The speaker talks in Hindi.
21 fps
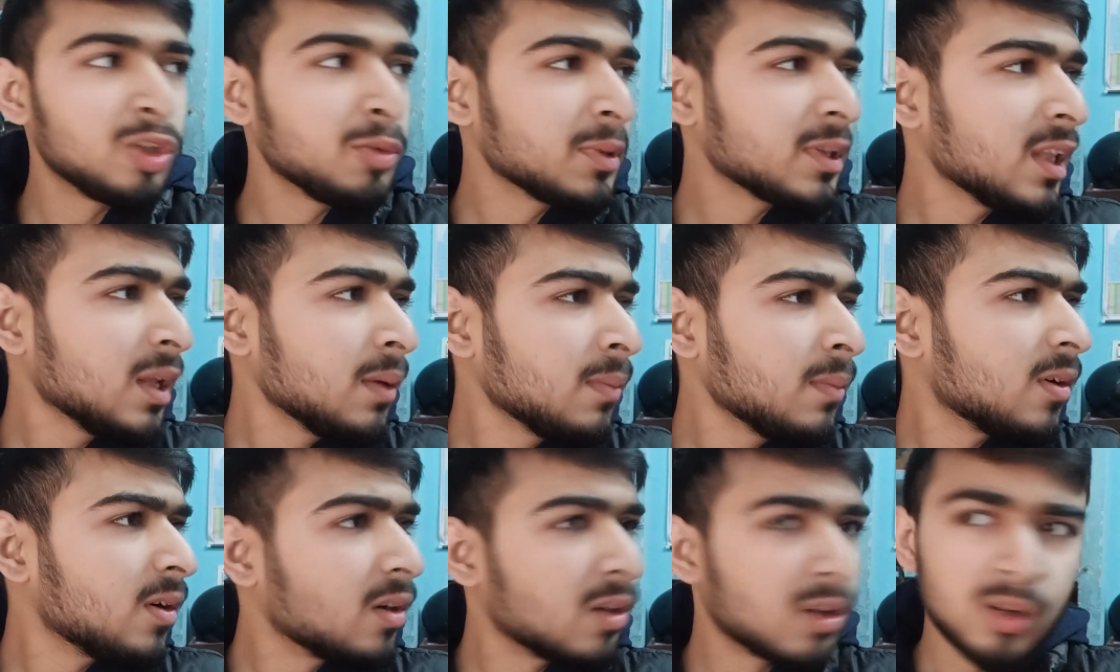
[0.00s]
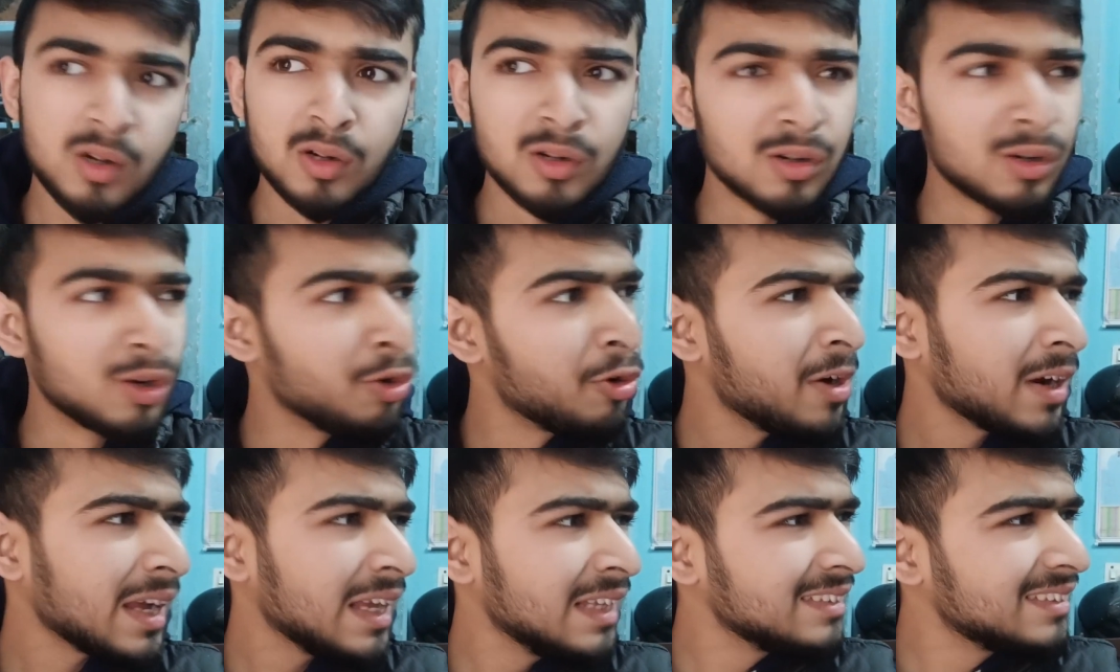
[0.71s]
तो मतलब
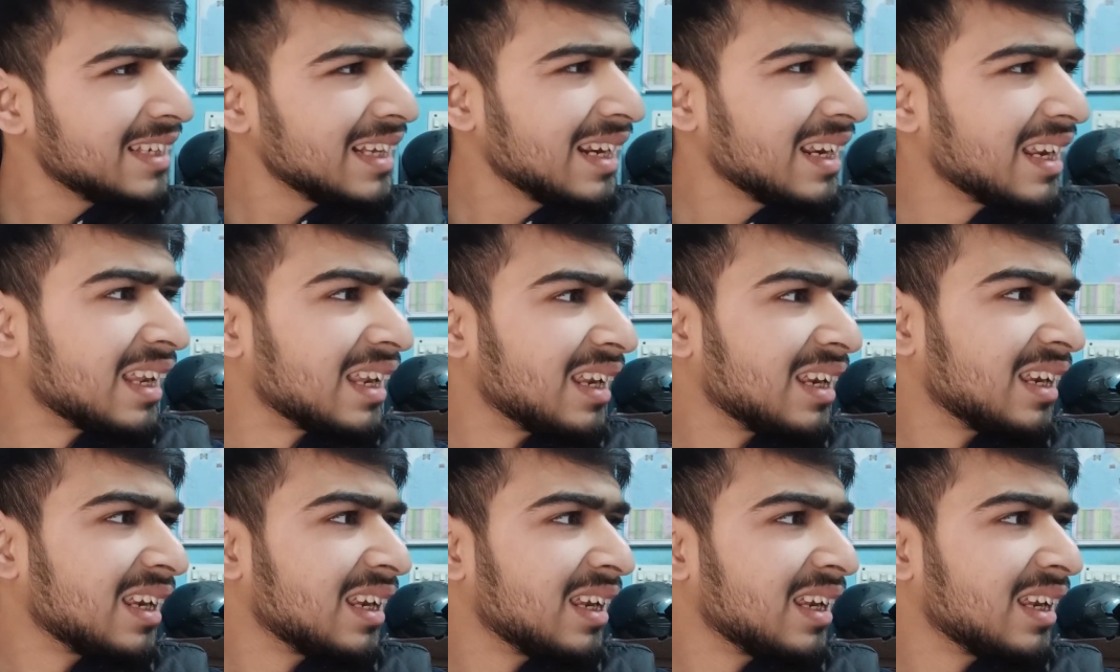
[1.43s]
गोवा कैंसिल